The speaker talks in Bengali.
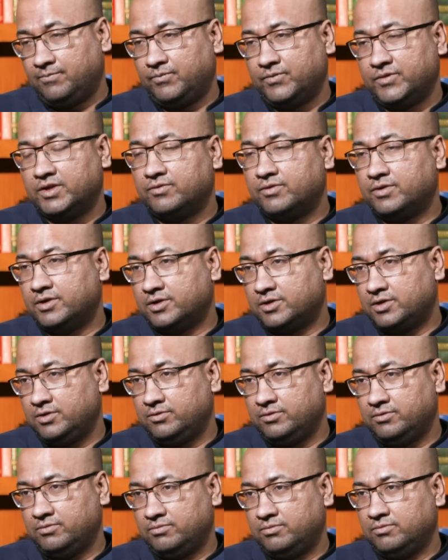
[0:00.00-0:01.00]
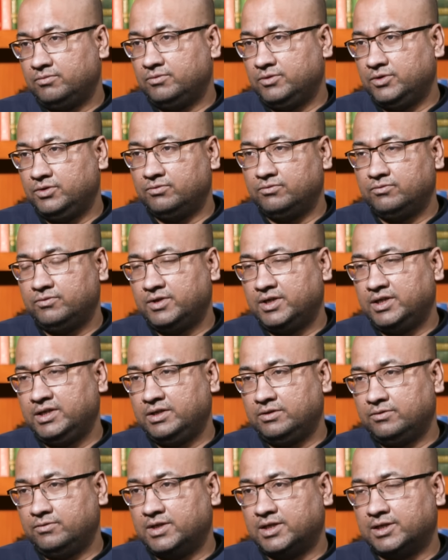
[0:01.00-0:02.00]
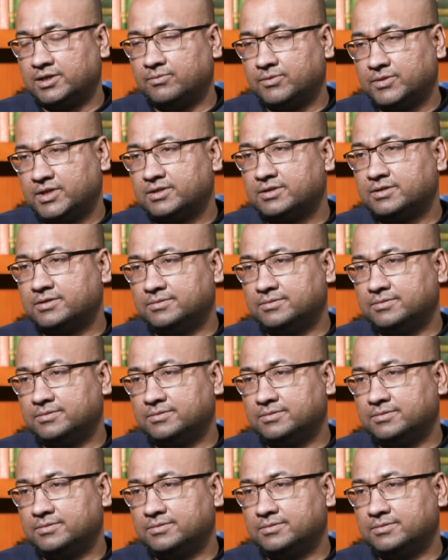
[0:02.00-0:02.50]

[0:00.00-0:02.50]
ডেফিনেটলি উই উই ওয়েলকাম দ্যাট